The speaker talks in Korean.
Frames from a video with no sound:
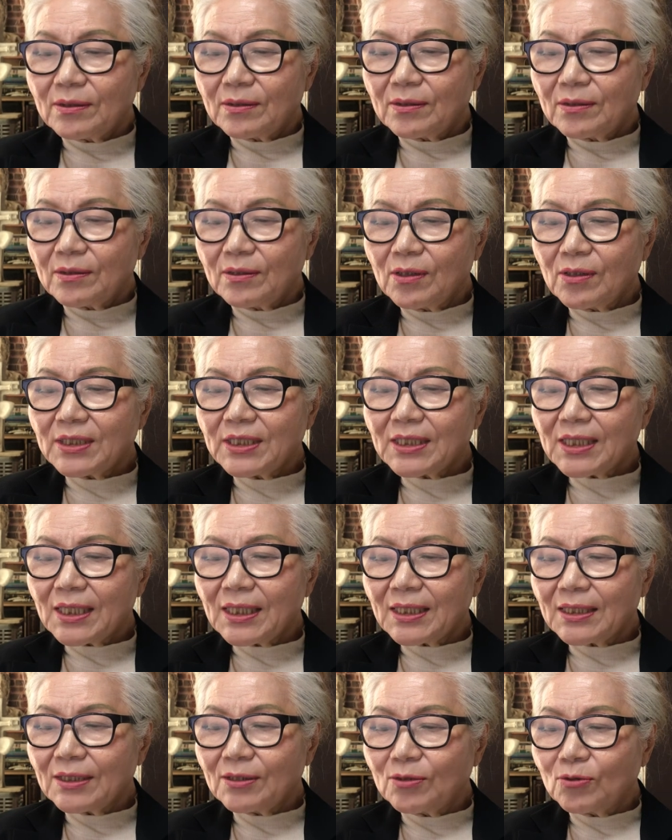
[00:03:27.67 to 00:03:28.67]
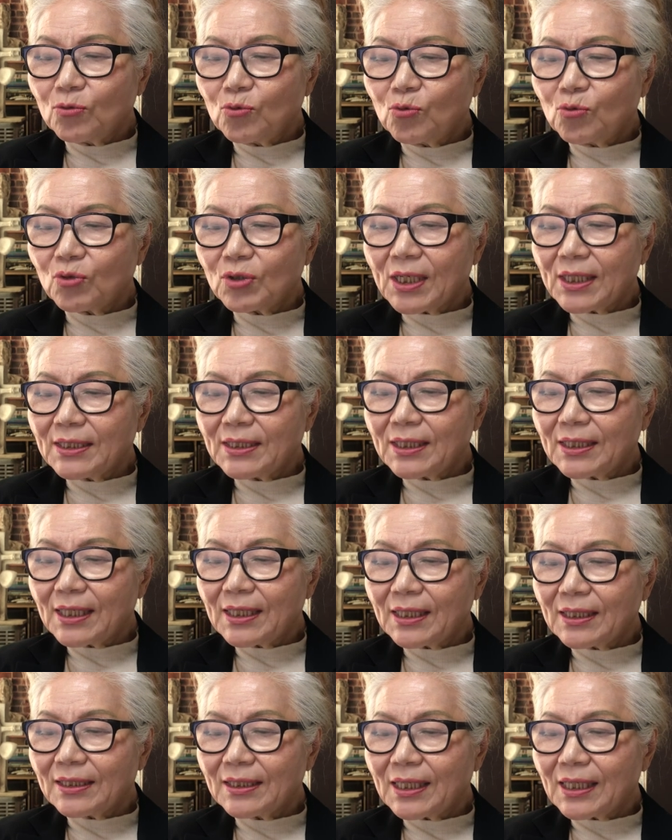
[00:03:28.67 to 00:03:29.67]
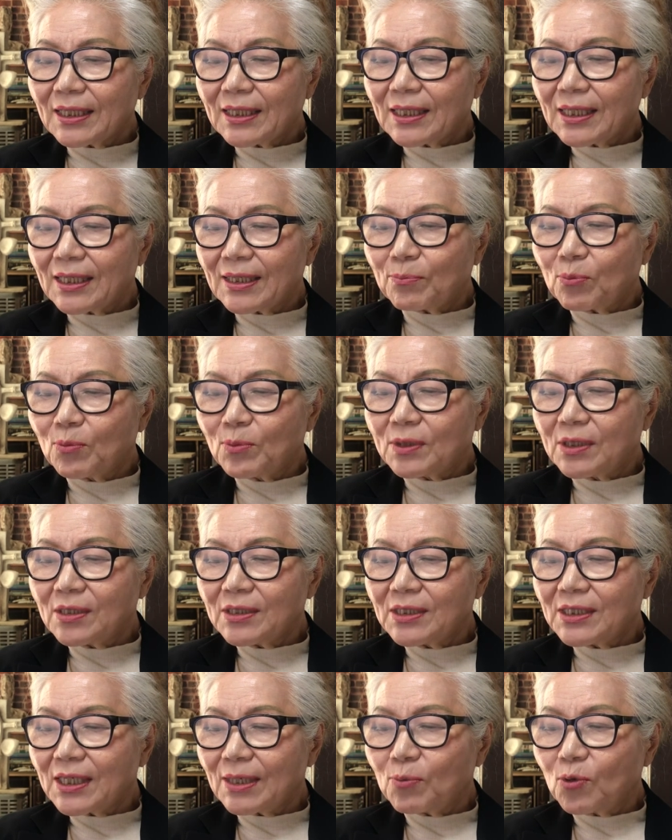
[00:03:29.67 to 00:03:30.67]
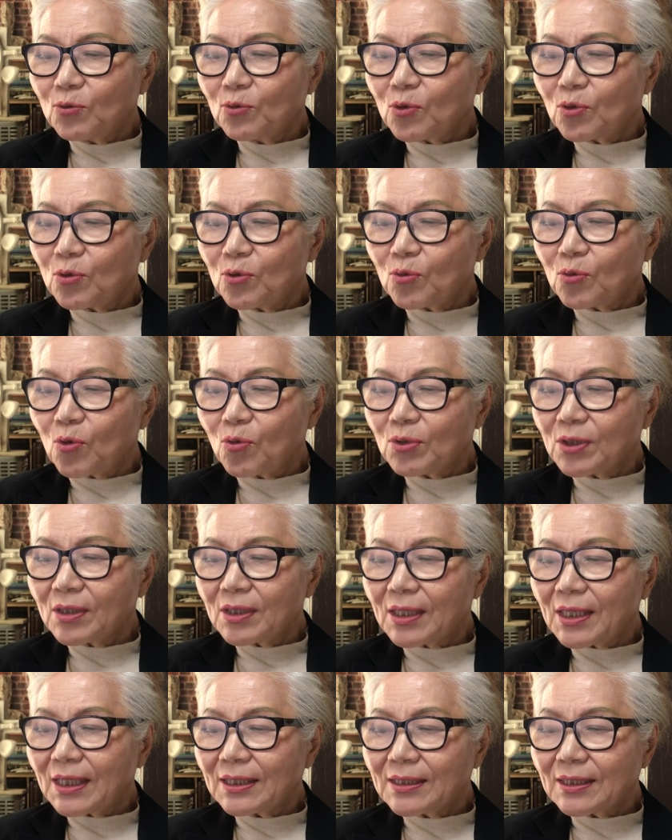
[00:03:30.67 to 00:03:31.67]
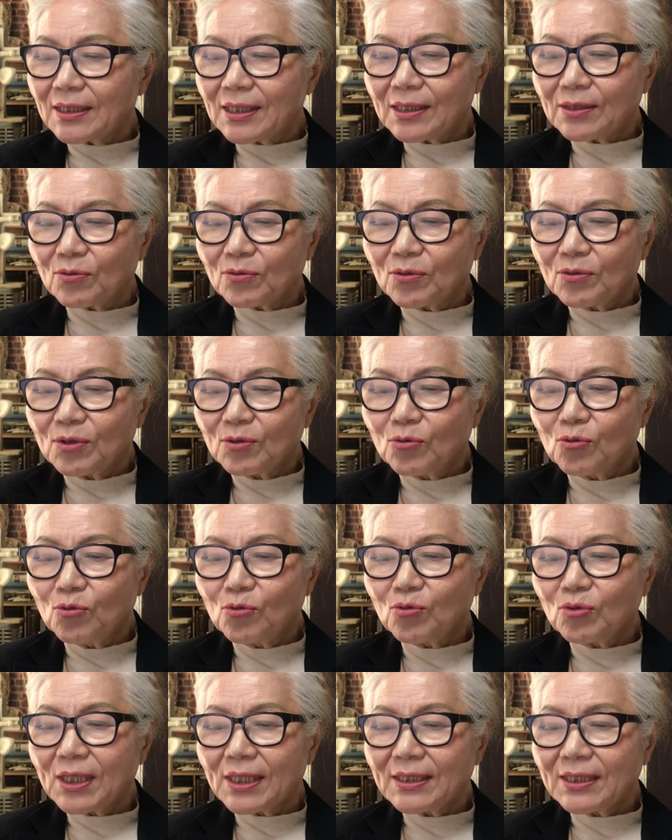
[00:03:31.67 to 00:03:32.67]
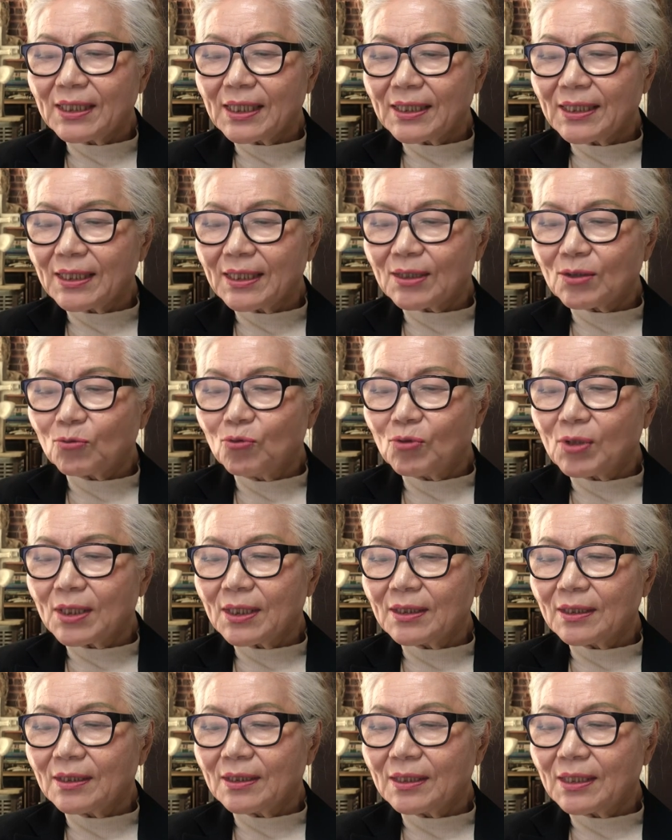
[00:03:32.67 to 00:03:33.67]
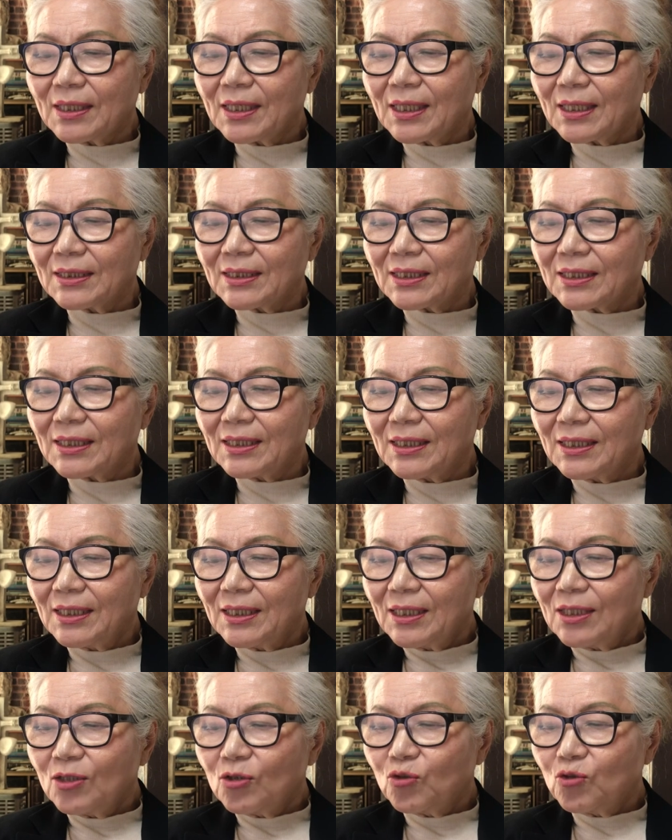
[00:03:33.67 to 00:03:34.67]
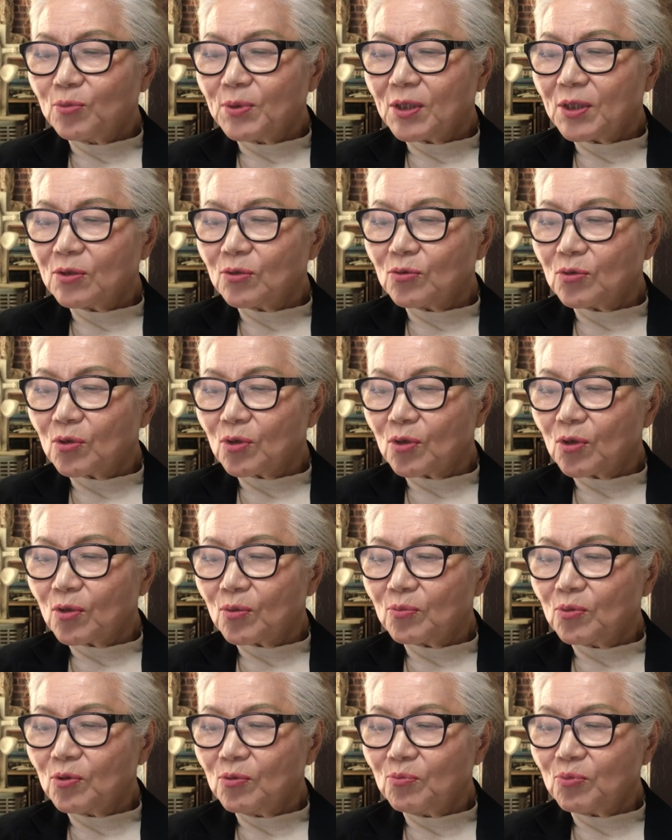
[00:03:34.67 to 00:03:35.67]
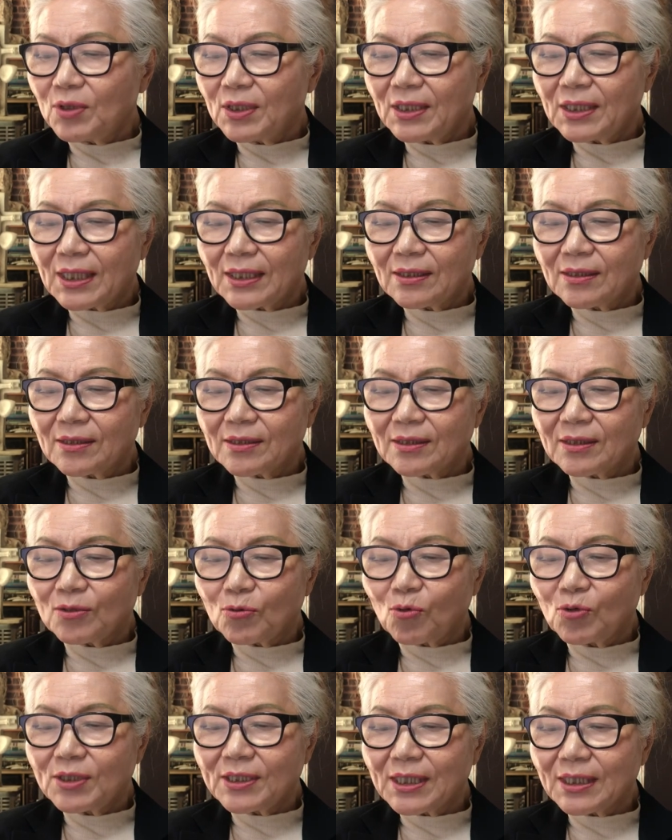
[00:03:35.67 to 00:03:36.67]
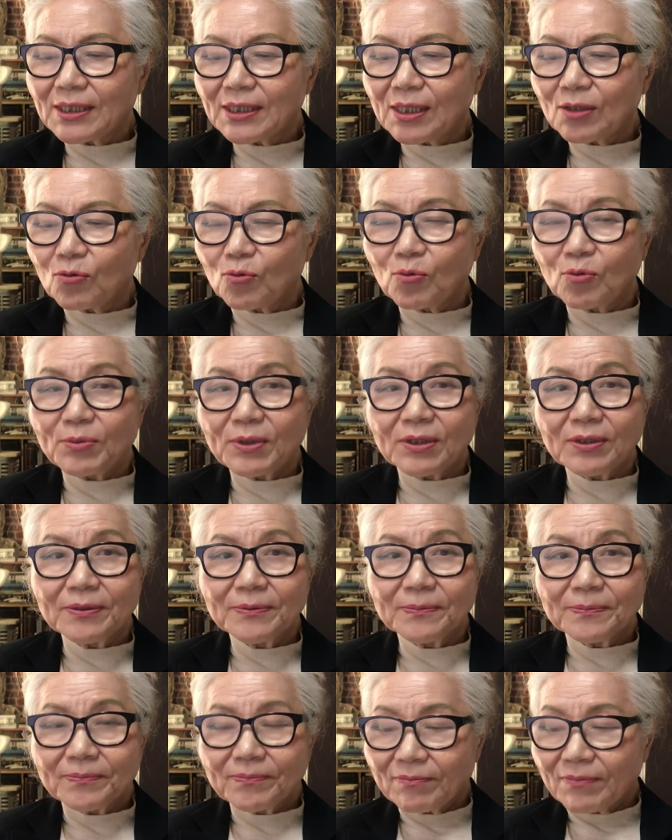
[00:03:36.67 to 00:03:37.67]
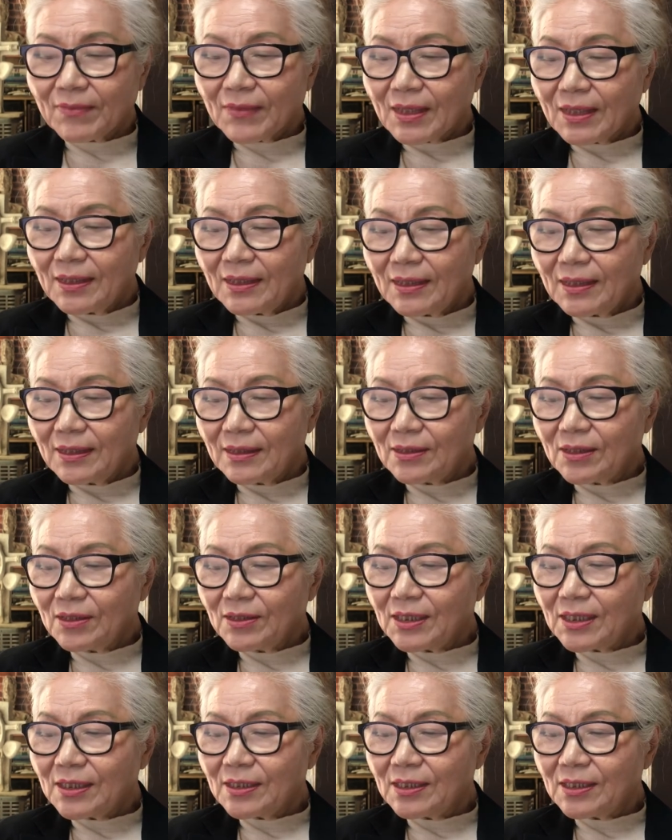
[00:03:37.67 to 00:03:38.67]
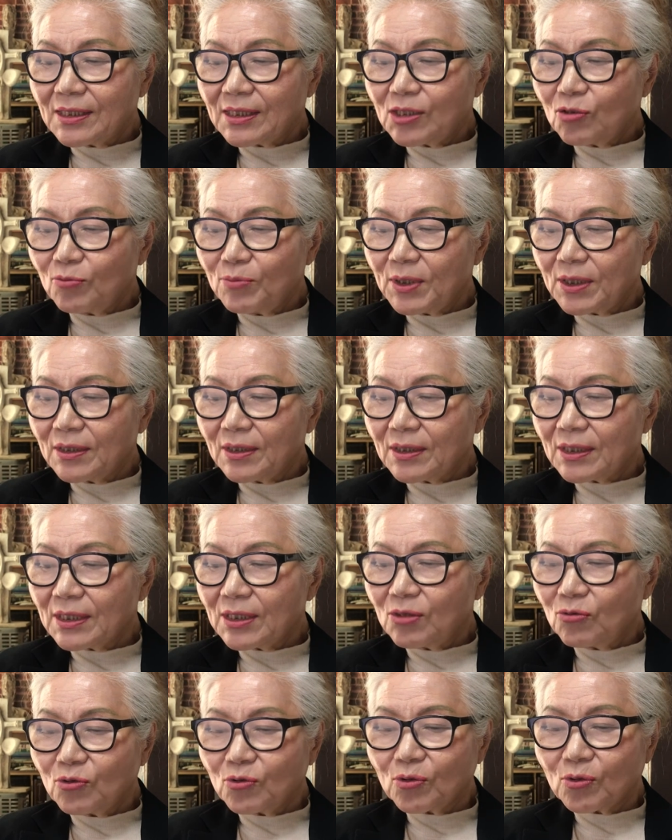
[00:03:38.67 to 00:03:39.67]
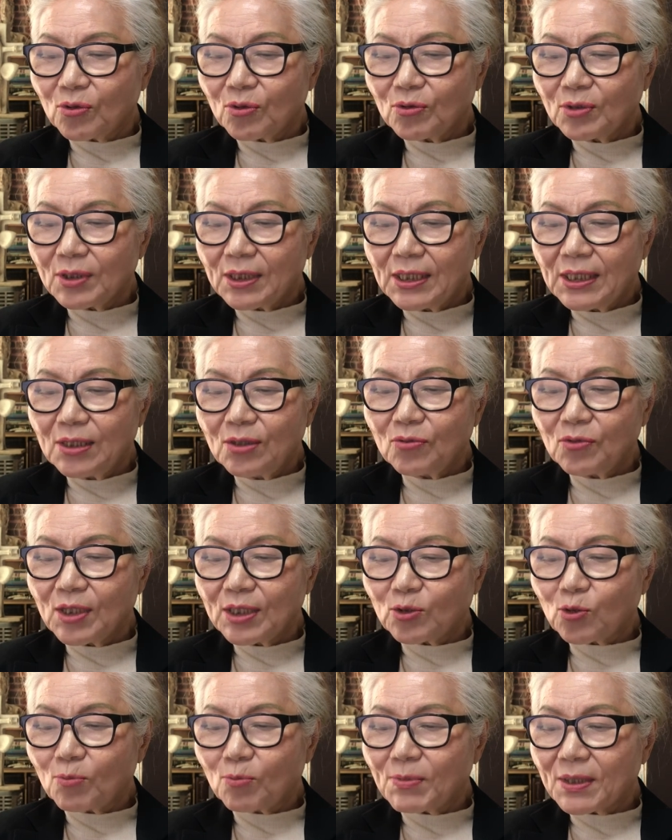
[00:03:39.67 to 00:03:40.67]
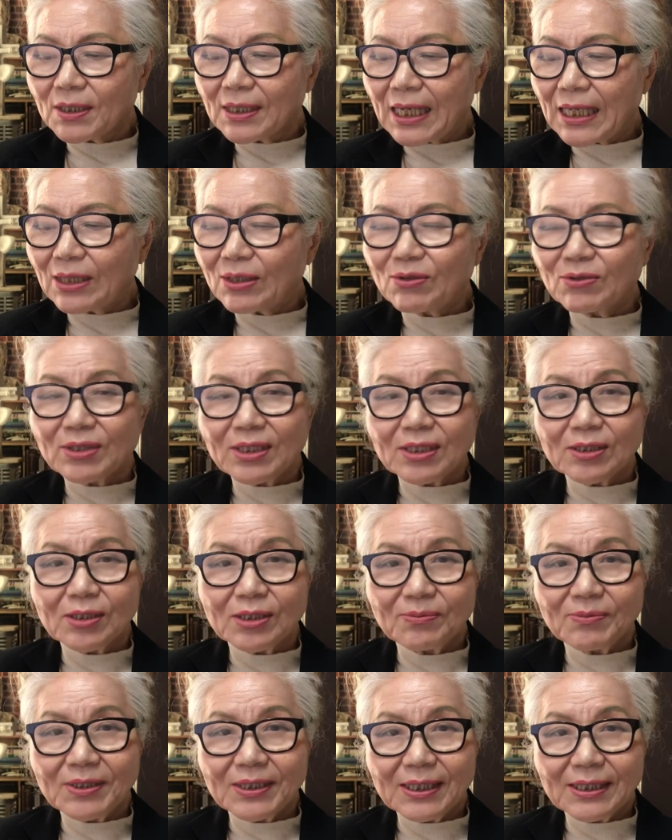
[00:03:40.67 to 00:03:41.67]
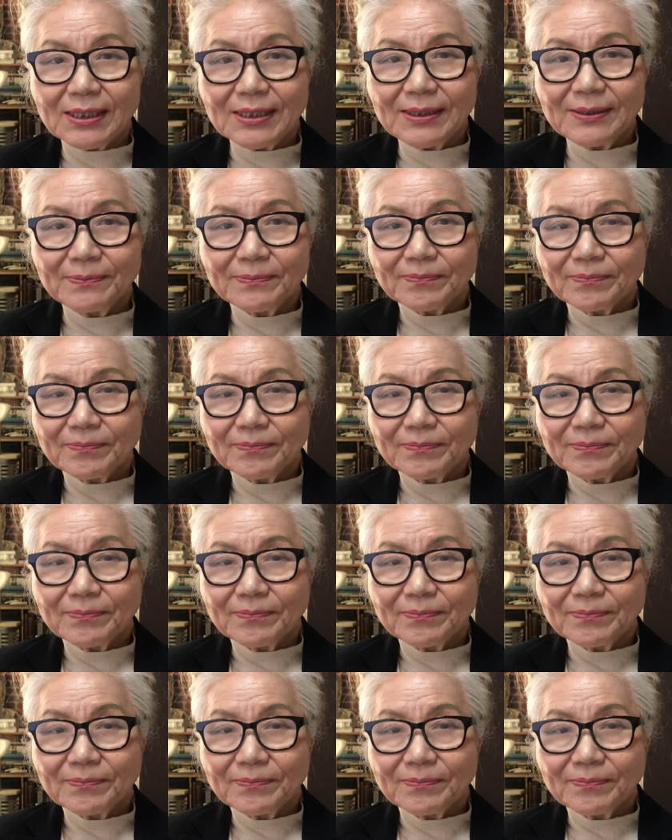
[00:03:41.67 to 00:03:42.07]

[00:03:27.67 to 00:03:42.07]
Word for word: 러시아는 우크라이나가 러시아 본토를 공격하더라도 우크라이나에 국한해야지 주변국으로 분풀이하는 것을 옳지 않다고 보면 어, 전쟁을 키우면 키울수록 인류의 종말은 가까워질 것입니다.